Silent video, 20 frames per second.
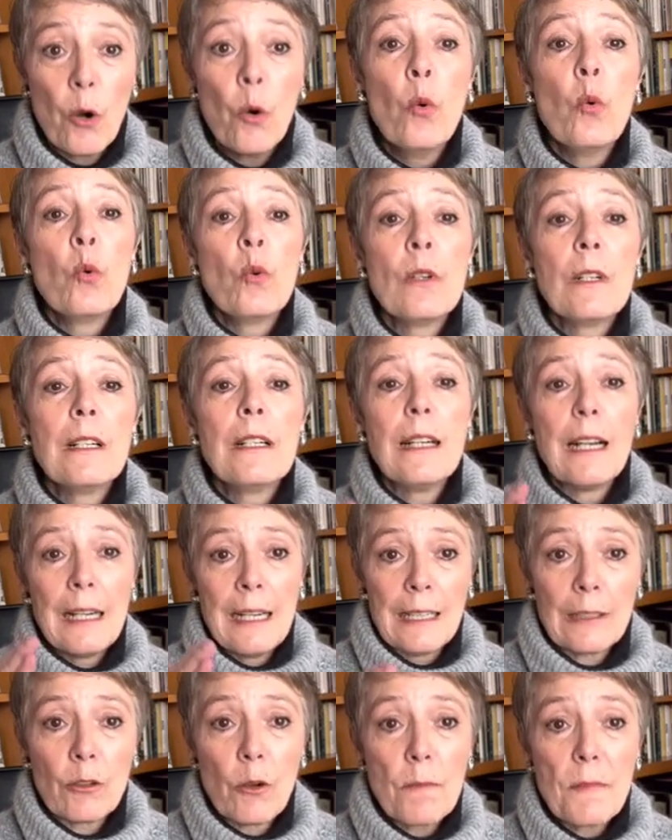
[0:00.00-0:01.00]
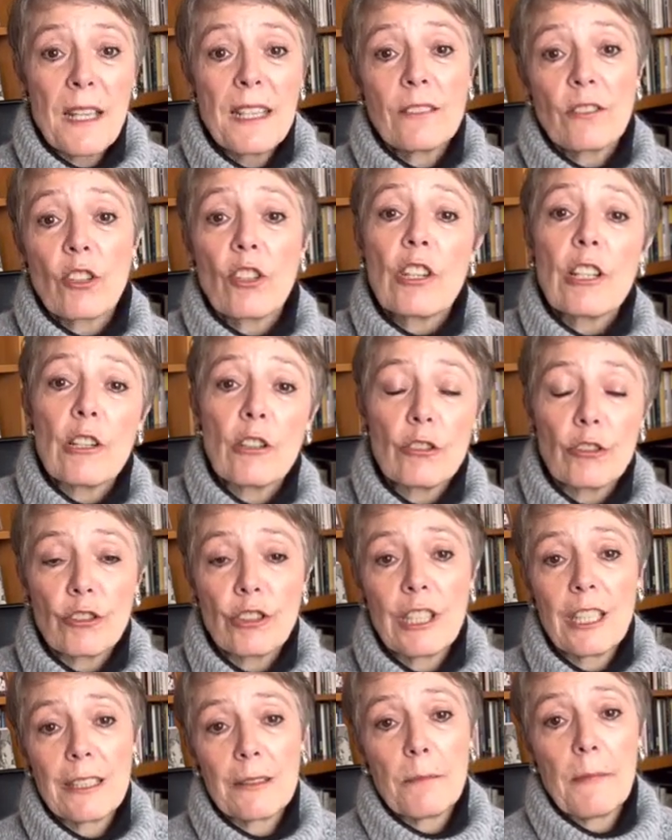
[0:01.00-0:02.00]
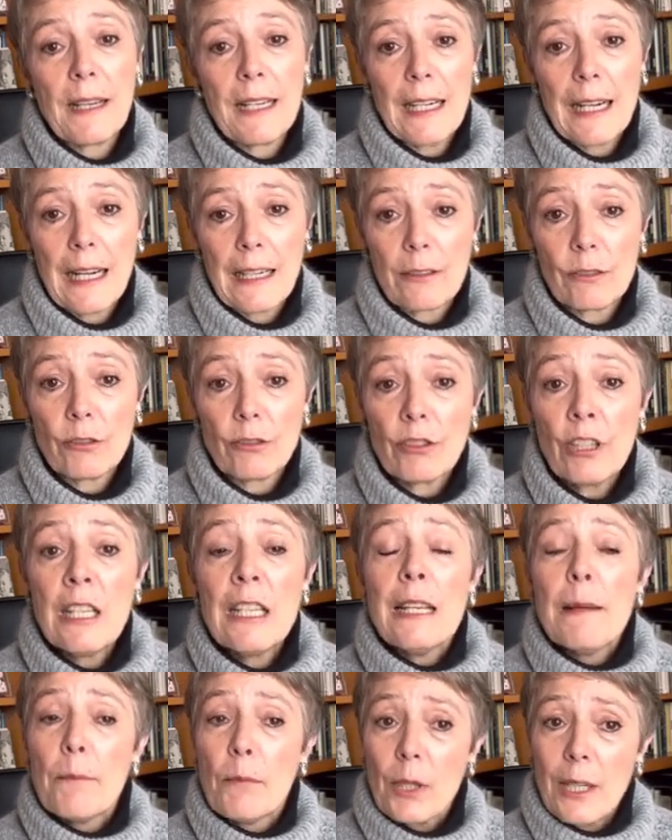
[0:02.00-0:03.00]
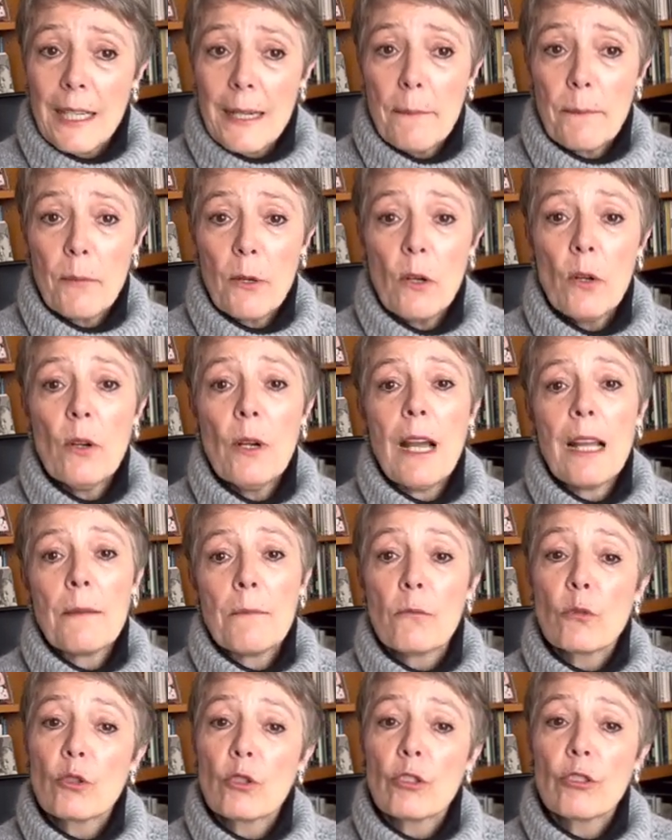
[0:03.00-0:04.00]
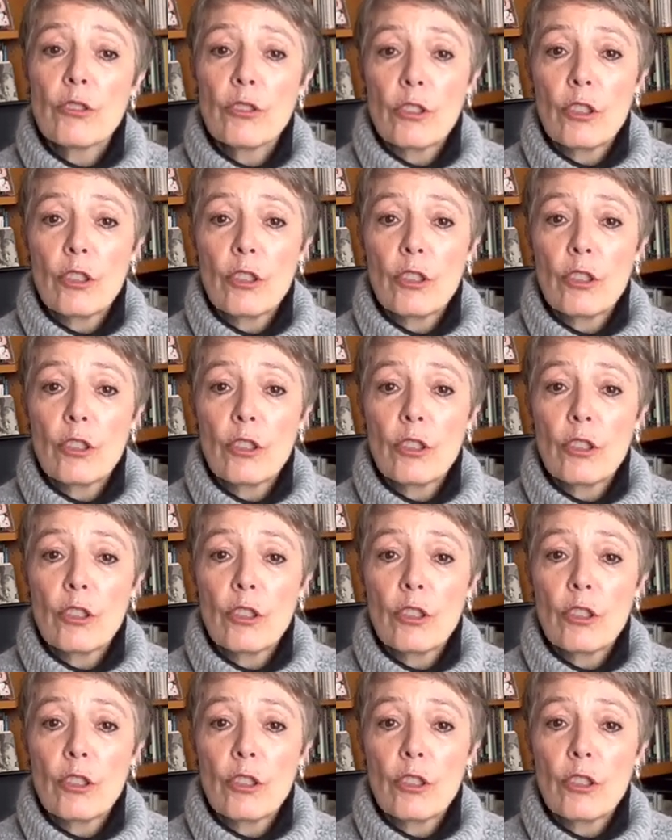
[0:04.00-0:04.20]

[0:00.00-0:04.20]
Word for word: el comienzo de los días más largos. Por ejemplo, hay muchos